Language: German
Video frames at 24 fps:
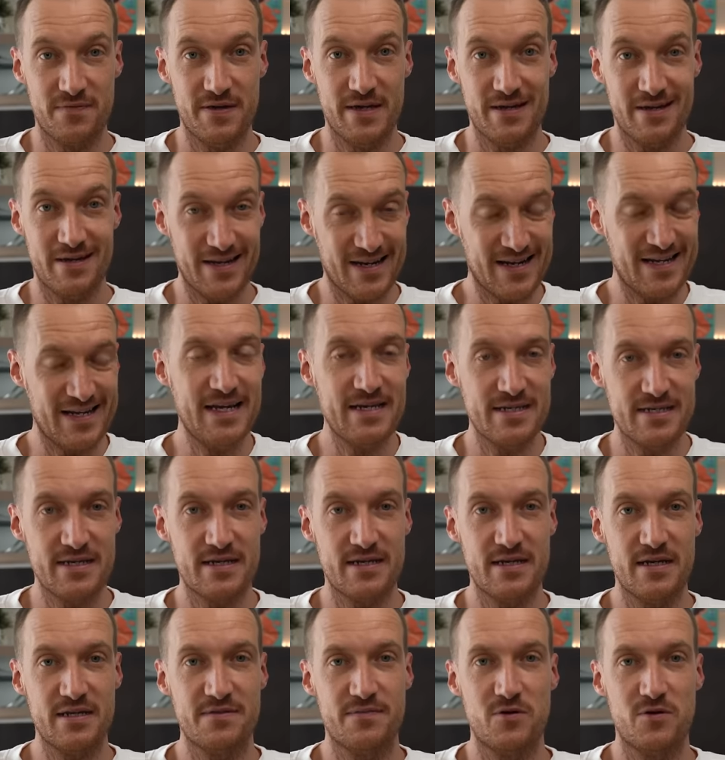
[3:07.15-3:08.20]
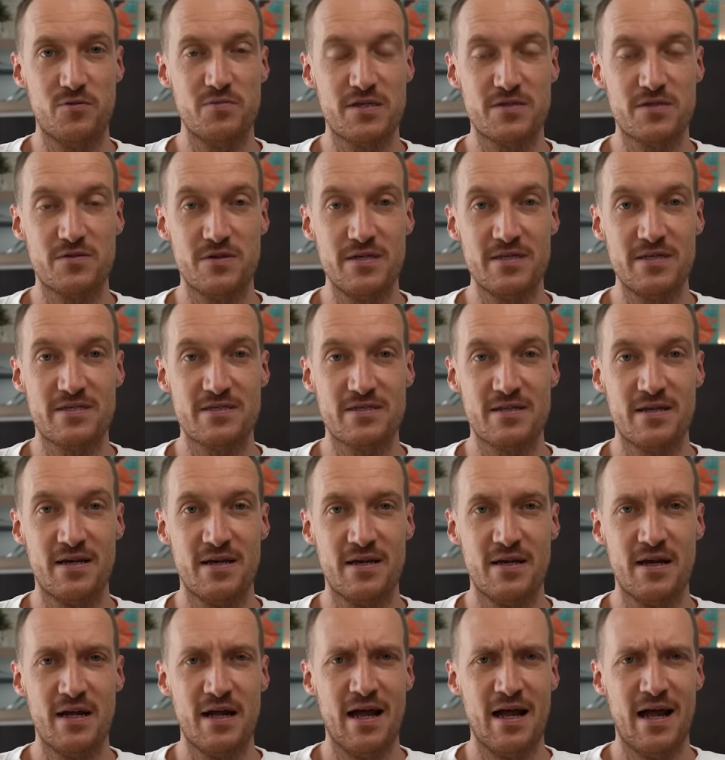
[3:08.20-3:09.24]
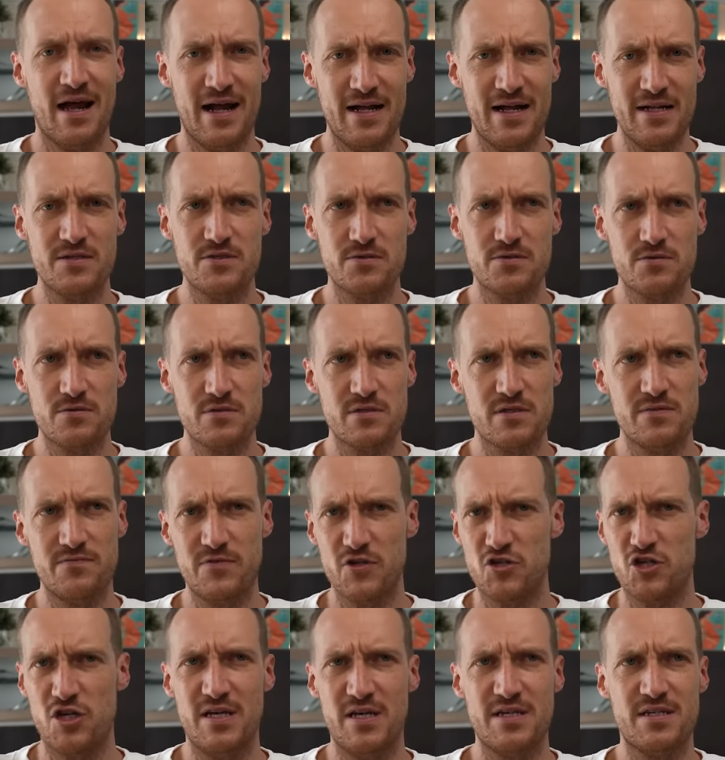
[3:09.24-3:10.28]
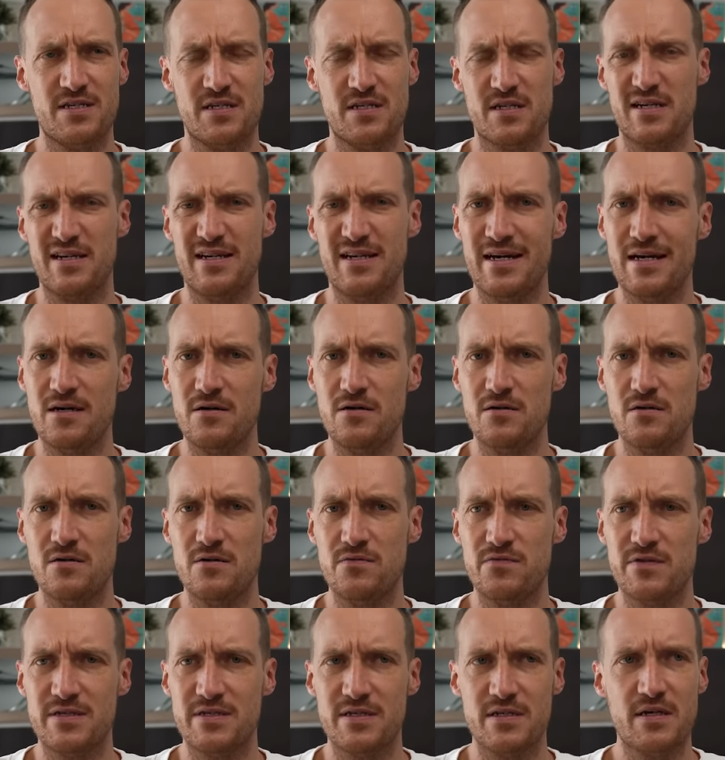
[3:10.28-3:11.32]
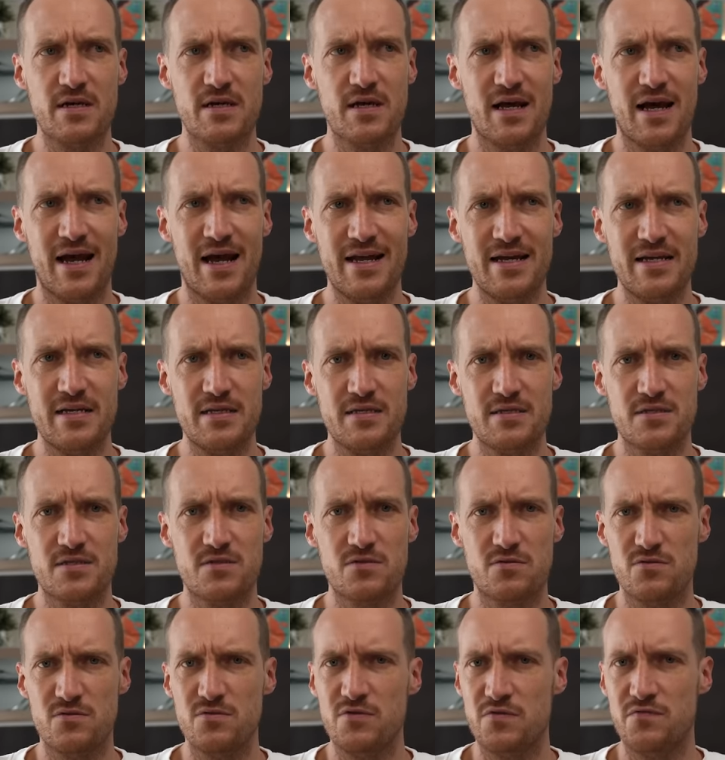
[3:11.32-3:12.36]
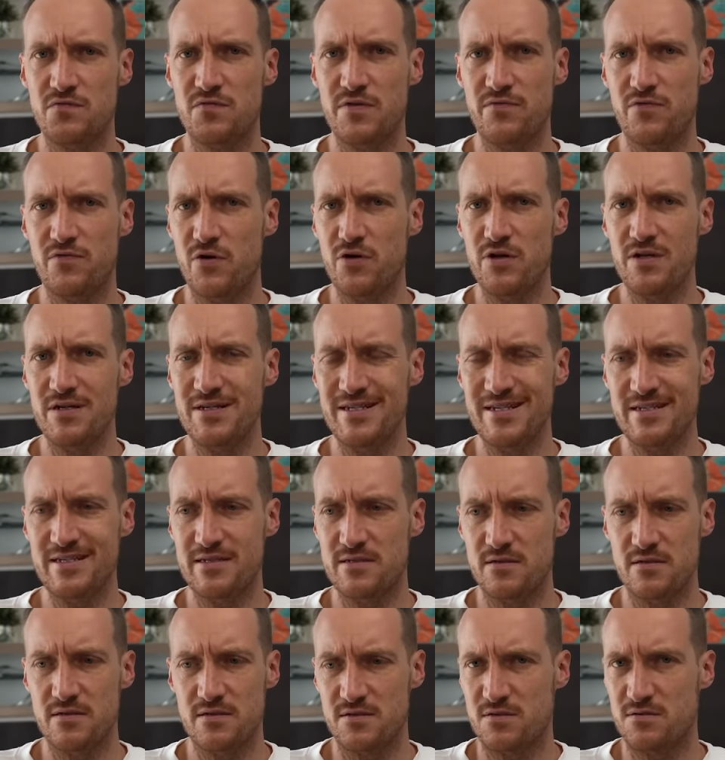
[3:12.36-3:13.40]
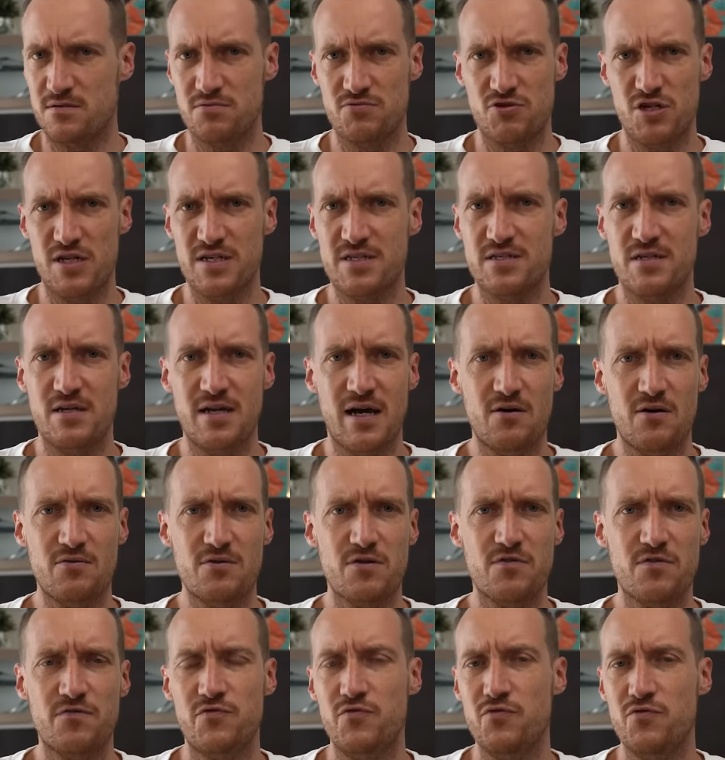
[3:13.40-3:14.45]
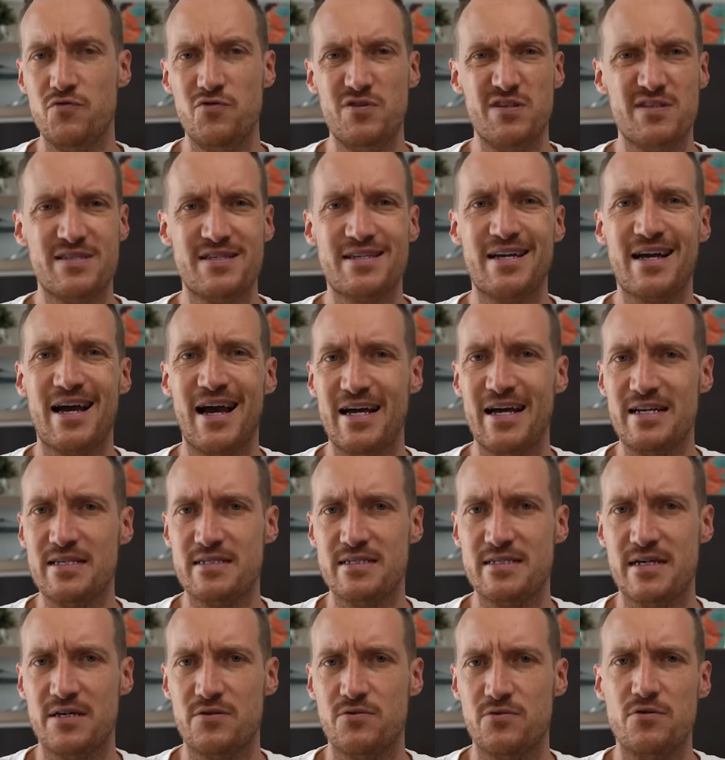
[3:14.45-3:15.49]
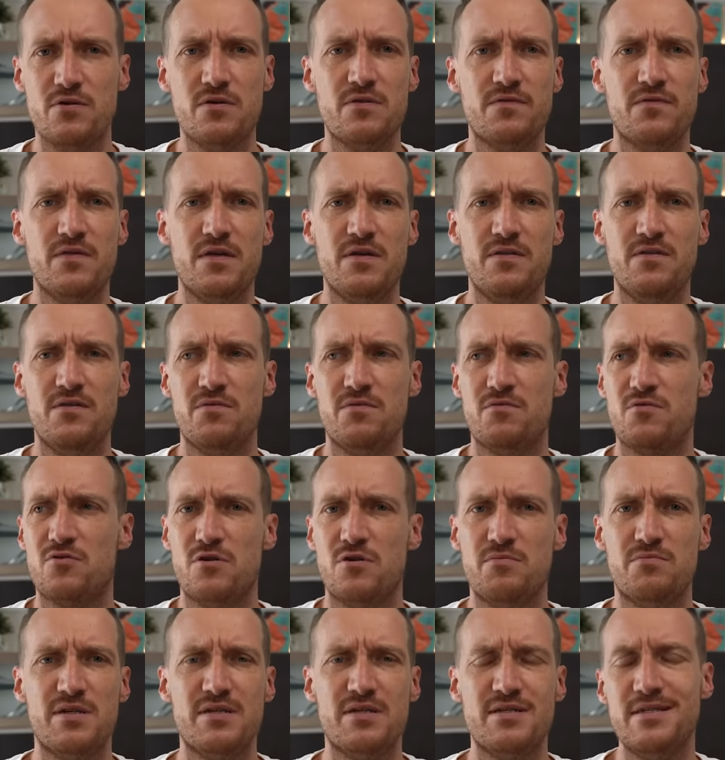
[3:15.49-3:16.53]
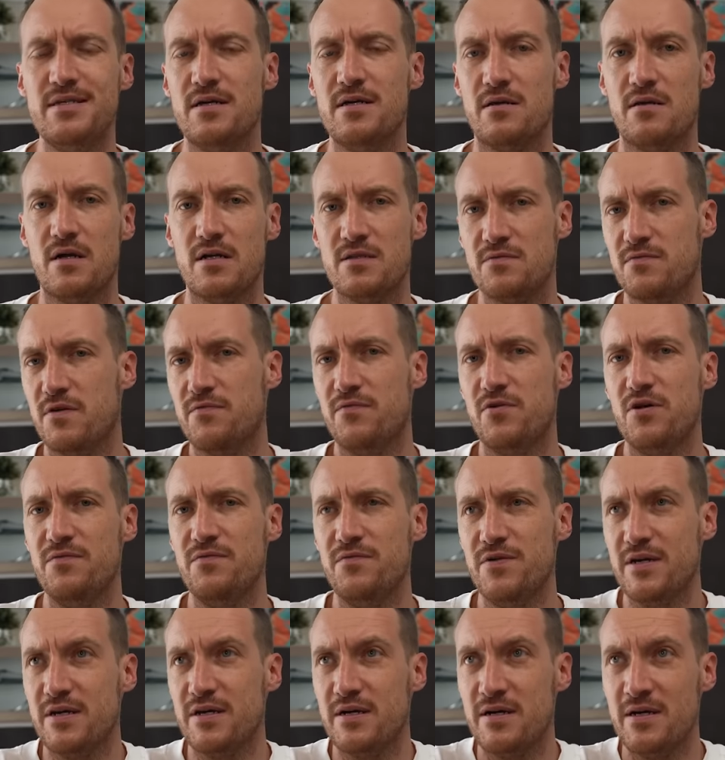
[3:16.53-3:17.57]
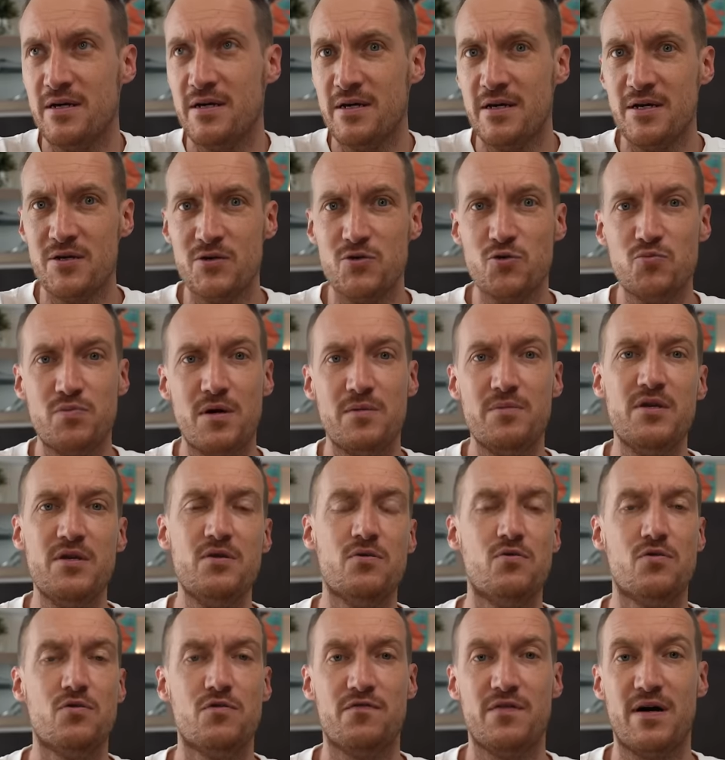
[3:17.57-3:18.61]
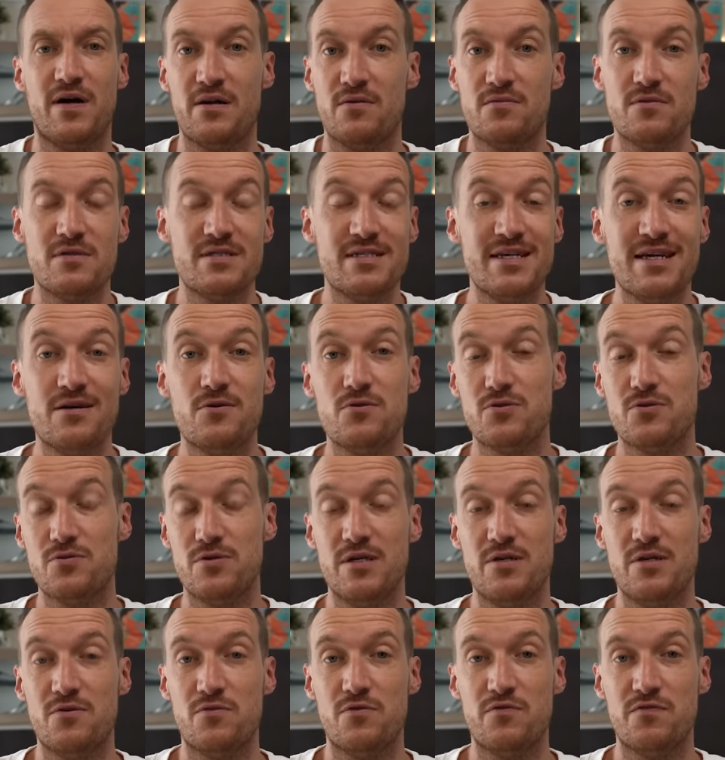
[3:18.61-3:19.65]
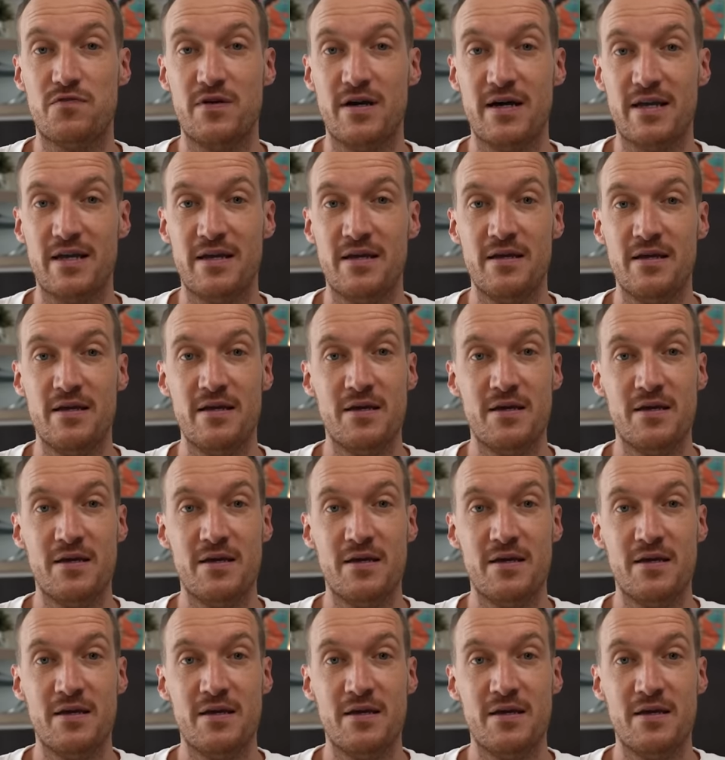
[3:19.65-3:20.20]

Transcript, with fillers: werden. Erkläre ich dir gleich, warum das so ist. Also sind wir schlechter gelaunt, wir sind gereizt und wir wollen dieses schlechte Launegefühl, diese Gereiztheit irgendwie kompensieren. Also wir wollen wieder Dopamin hochfahren und Serotonin hochfahren.